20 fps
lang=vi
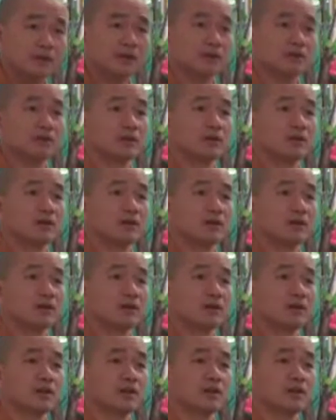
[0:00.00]
thật sự ra
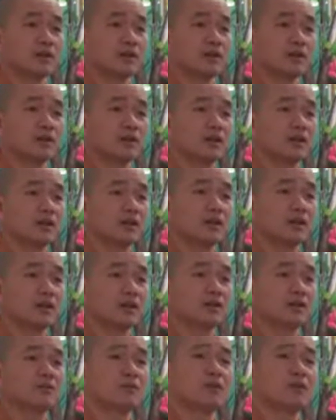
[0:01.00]
đó
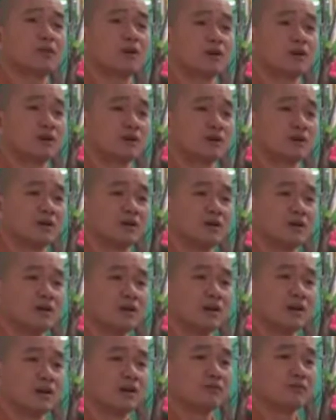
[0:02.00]
là ông vua,
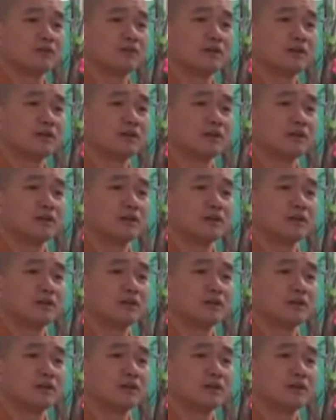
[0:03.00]
ông